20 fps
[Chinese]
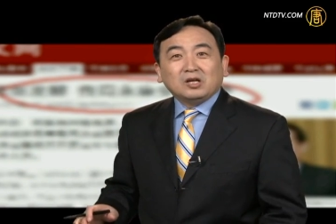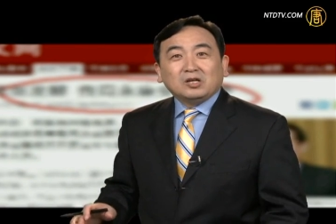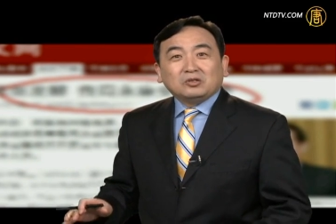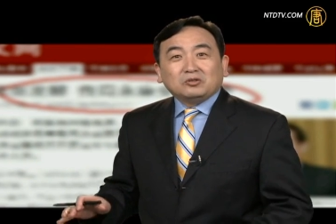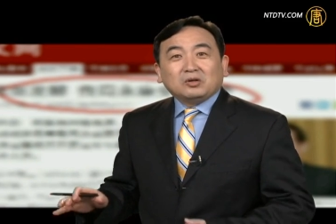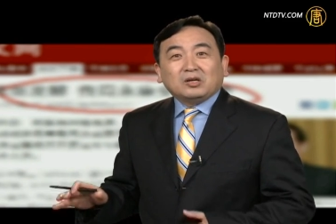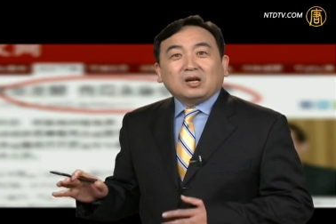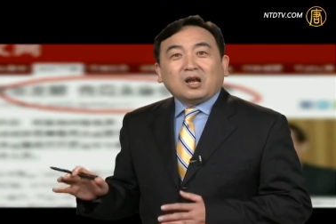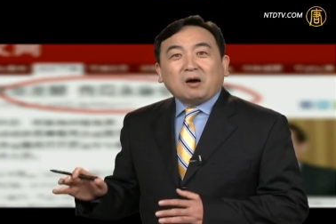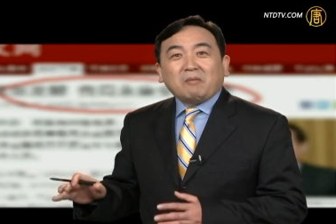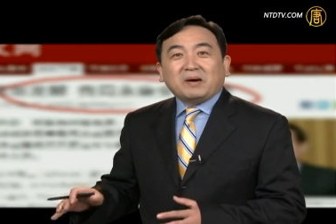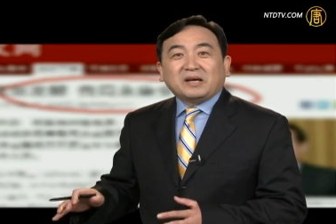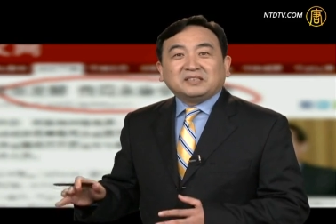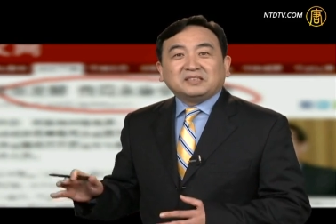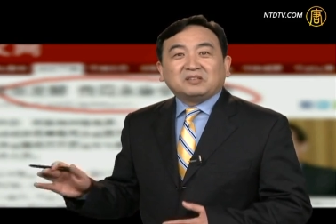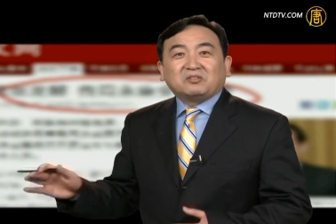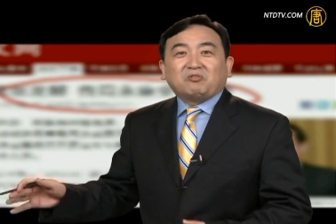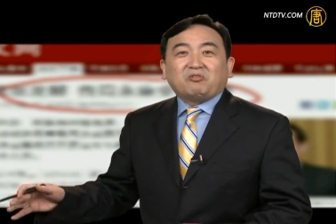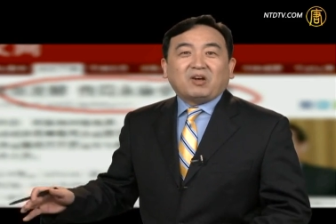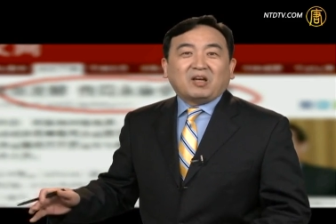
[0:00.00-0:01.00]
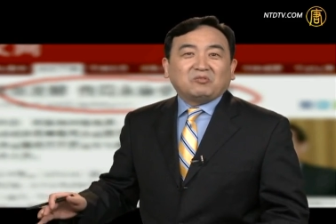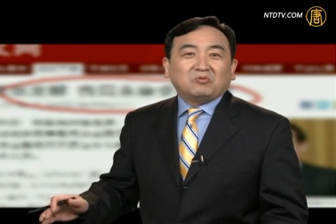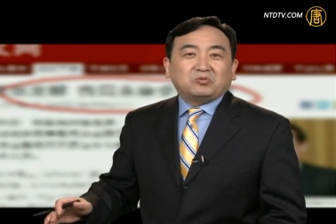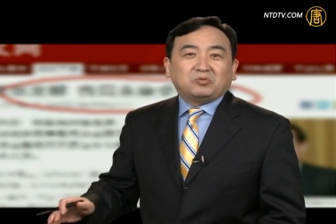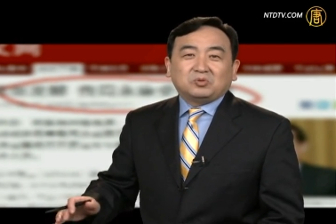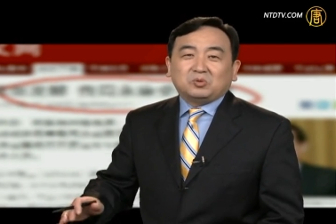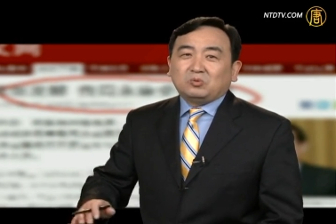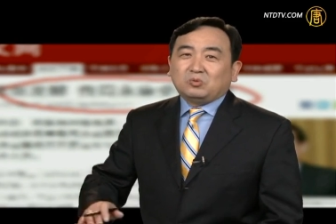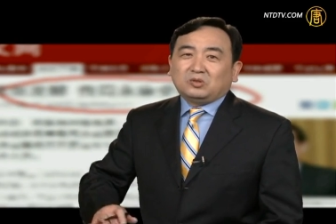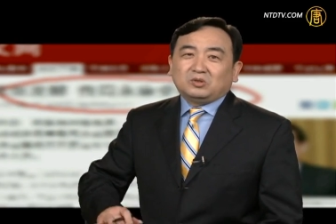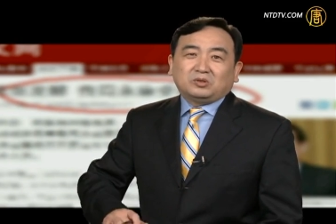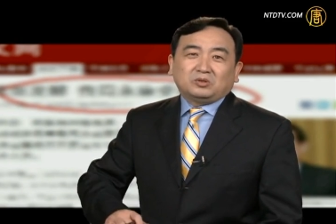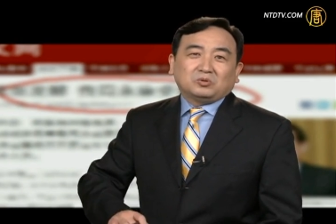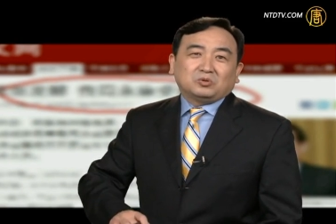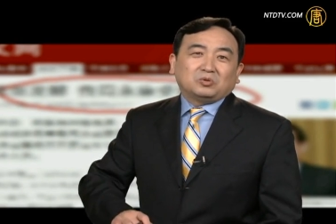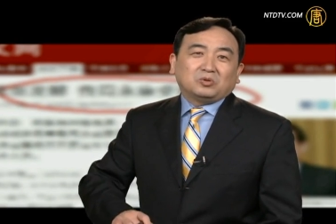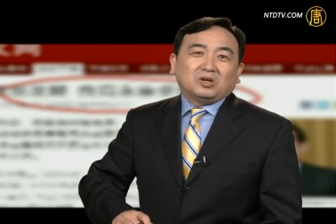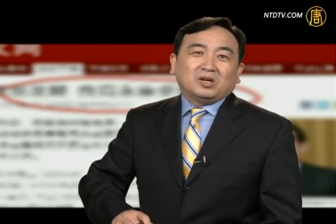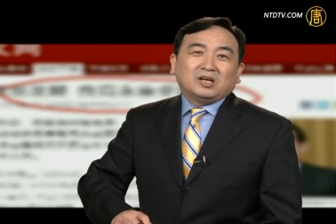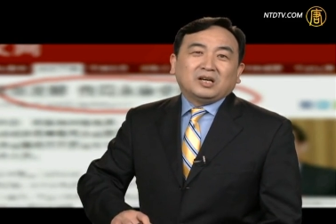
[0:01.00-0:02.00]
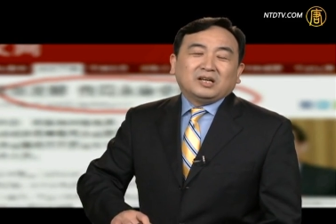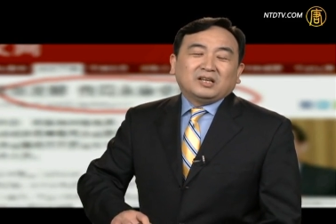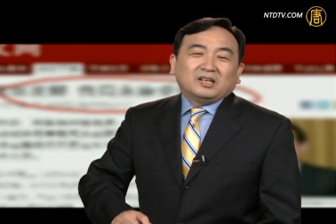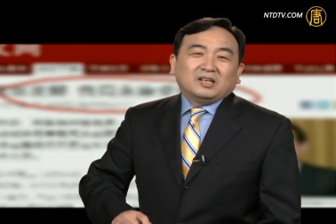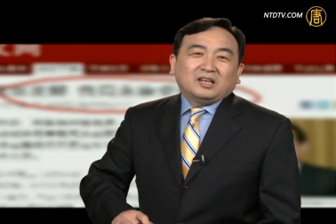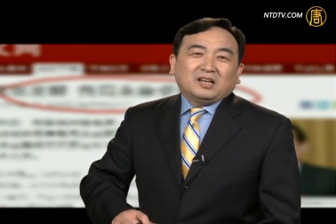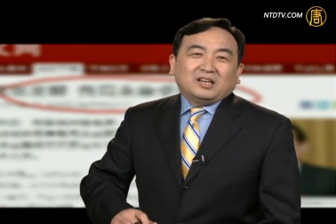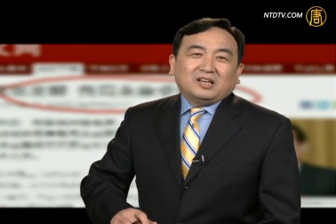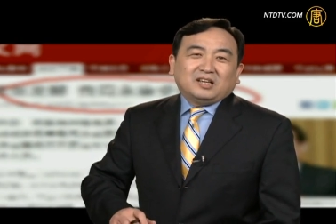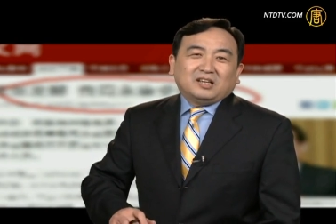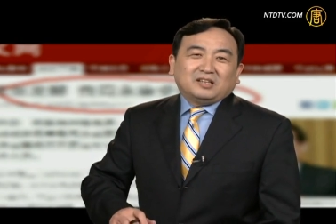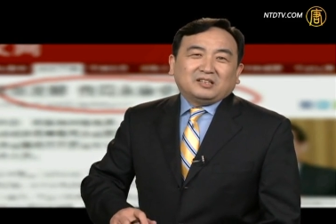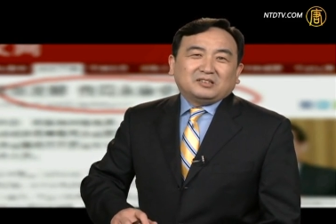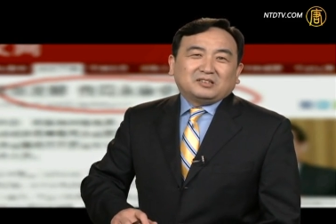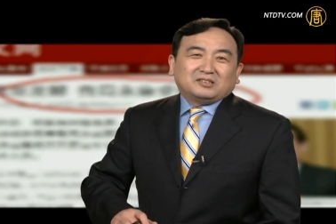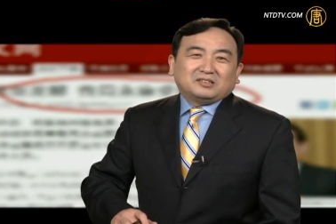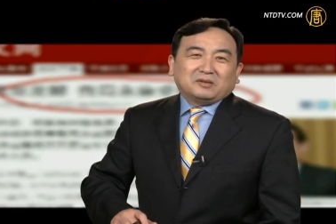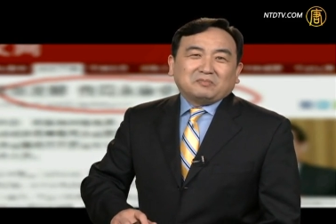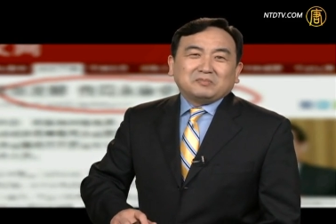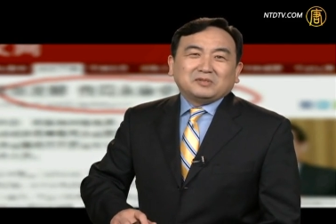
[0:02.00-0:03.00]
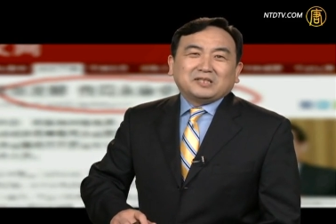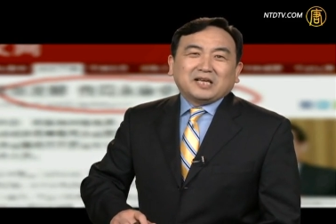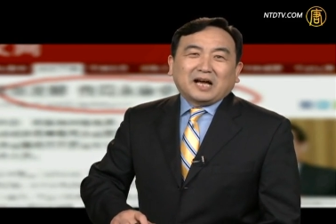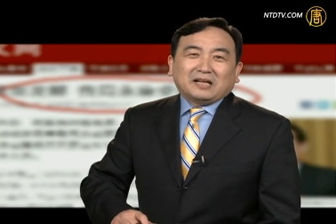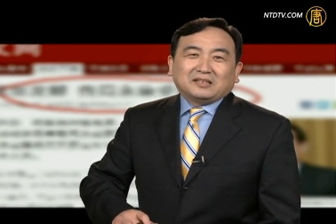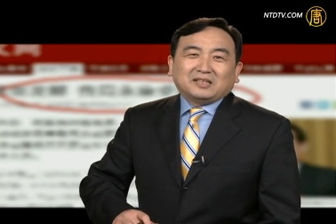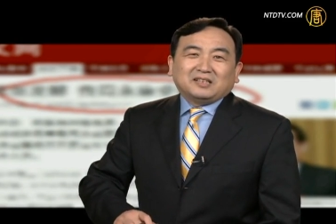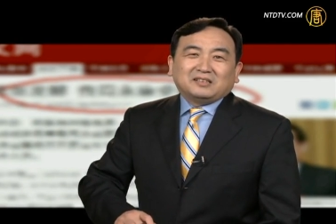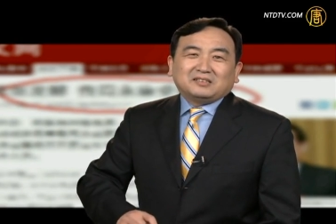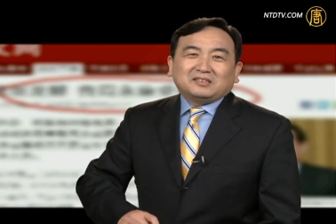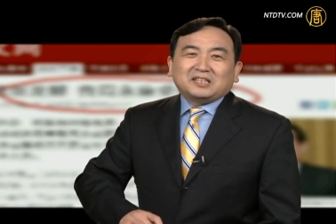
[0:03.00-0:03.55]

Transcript: 所以老百姓反腐，我就说，呃，怎么讲呢？